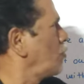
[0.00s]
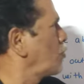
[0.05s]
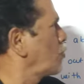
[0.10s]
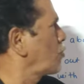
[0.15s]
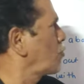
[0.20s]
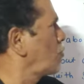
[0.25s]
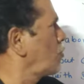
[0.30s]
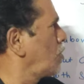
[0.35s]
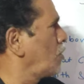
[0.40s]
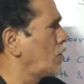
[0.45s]

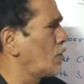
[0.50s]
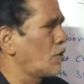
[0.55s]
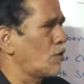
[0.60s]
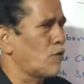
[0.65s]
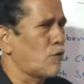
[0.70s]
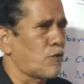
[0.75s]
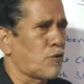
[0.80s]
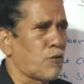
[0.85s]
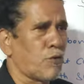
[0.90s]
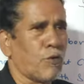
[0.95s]
इसको
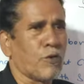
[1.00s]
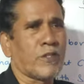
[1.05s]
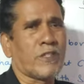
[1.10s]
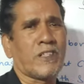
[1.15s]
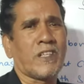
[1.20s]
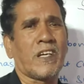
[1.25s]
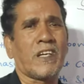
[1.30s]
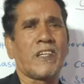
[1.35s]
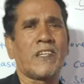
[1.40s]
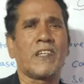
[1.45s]

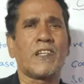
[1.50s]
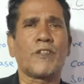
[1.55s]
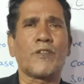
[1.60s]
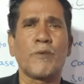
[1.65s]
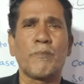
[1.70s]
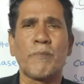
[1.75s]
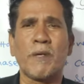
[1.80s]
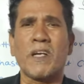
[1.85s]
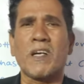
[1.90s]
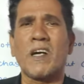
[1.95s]
सोचते कि ये
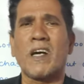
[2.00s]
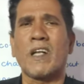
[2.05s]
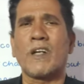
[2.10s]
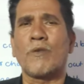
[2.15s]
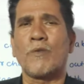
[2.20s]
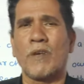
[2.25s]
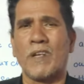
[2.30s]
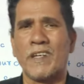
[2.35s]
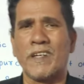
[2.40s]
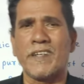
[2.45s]
तो बेकार
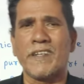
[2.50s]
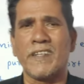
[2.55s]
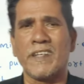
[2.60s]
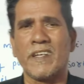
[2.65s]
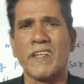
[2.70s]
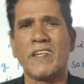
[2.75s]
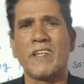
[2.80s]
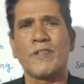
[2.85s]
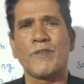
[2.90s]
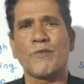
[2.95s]
क्वालिटी
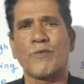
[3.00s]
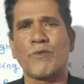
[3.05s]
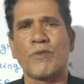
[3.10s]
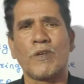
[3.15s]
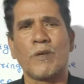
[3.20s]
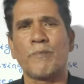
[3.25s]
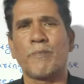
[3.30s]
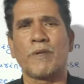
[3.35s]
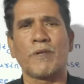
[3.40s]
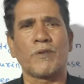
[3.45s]
है इसको
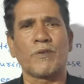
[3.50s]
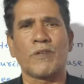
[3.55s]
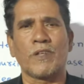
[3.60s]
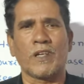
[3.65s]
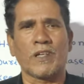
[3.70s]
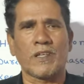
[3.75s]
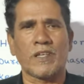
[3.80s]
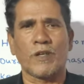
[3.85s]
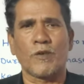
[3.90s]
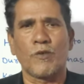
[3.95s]
अपन को
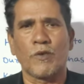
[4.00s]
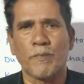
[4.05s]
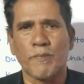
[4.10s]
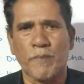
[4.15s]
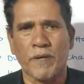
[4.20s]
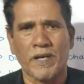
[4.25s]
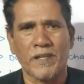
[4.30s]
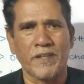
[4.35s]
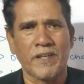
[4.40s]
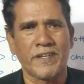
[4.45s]
रख के कोई
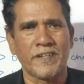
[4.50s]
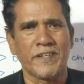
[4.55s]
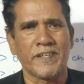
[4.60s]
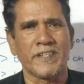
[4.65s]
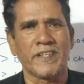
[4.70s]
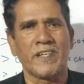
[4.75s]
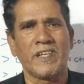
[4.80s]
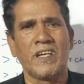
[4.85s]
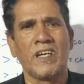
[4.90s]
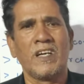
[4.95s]
फायदा
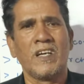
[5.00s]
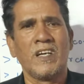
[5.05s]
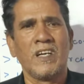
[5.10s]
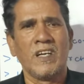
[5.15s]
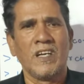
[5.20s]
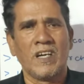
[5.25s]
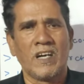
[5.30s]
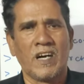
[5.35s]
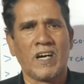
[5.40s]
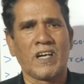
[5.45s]
नहीं है
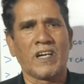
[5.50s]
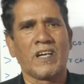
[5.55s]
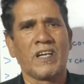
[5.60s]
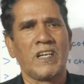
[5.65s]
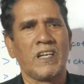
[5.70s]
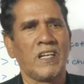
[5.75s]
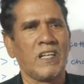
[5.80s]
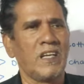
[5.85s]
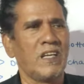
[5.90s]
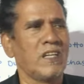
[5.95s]
अगर
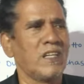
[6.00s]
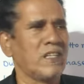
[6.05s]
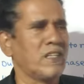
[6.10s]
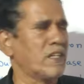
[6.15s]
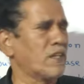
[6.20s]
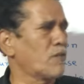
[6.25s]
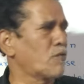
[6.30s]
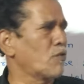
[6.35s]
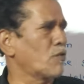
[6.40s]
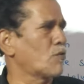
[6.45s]
ले
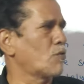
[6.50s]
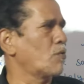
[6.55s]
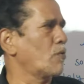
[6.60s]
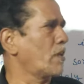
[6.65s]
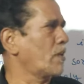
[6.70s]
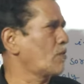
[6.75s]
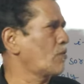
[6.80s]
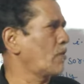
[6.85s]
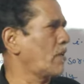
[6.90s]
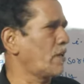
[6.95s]
लिए तो
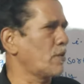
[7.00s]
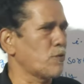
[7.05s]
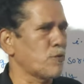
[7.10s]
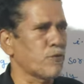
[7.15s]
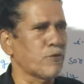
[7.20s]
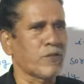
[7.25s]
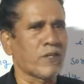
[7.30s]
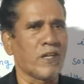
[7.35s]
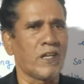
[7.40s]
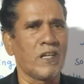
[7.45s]
थोड़ा थोड़ा
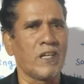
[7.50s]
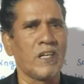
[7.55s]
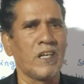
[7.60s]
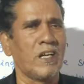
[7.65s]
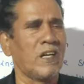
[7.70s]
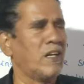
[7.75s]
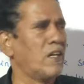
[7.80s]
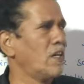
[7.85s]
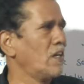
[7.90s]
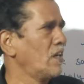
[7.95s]
यूज कर ले
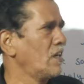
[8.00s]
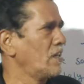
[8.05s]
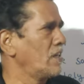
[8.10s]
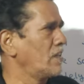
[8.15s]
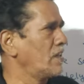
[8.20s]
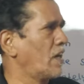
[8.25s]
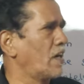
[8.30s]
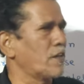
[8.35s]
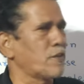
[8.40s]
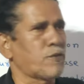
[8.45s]

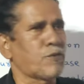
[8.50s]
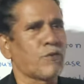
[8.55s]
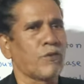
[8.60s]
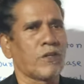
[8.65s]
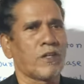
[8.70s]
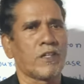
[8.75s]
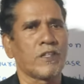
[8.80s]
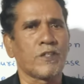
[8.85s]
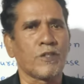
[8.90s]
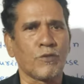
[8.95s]
या इसको
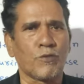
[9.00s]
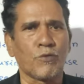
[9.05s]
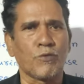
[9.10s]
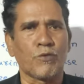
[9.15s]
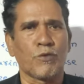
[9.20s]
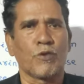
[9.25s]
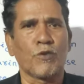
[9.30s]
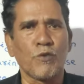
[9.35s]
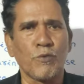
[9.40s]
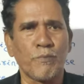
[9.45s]
किसी
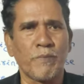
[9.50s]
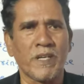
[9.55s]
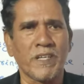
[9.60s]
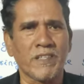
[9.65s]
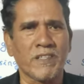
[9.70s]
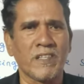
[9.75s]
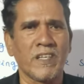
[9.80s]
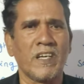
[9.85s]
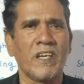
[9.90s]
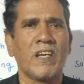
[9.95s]
दूसरों को
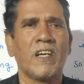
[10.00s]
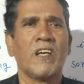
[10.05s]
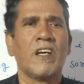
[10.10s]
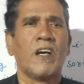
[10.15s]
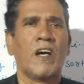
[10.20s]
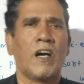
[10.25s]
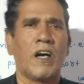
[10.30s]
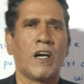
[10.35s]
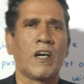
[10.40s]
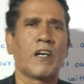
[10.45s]
बेच दे
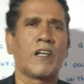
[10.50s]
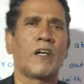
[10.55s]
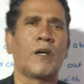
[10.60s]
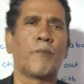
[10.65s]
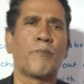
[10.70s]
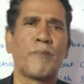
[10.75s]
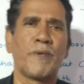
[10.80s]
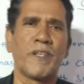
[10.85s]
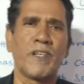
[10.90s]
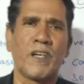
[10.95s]
अगर
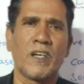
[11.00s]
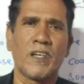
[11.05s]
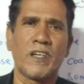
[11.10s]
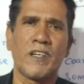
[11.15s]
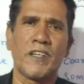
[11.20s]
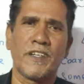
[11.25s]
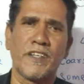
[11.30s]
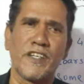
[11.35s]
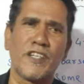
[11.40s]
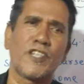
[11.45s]
अपनी
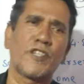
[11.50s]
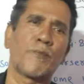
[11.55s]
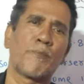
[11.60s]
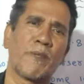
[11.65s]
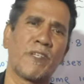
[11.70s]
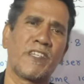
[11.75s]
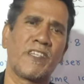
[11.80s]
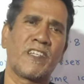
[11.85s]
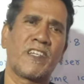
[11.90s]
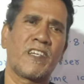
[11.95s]
अगर रिंग
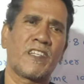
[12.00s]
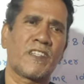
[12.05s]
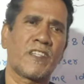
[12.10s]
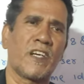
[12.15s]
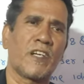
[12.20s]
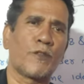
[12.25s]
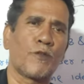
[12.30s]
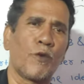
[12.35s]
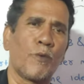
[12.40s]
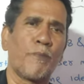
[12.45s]
स्पिनिंग के
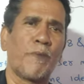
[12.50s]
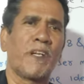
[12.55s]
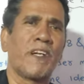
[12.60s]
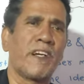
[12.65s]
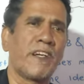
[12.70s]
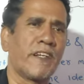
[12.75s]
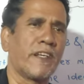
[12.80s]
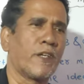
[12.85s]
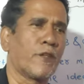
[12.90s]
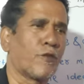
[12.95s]
साथ ओपन
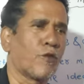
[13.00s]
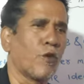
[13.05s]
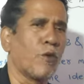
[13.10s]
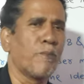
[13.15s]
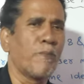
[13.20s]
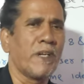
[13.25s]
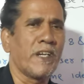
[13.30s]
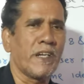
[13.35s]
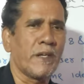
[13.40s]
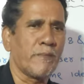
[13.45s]
एंड है तो
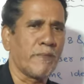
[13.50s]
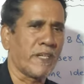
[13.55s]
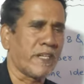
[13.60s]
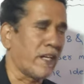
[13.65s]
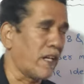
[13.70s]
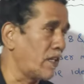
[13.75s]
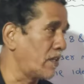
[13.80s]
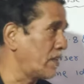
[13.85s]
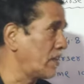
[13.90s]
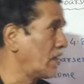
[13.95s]
ओपन एंड में
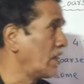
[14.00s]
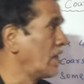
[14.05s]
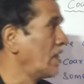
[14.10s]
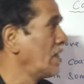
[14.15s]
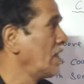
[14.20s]
डाल दे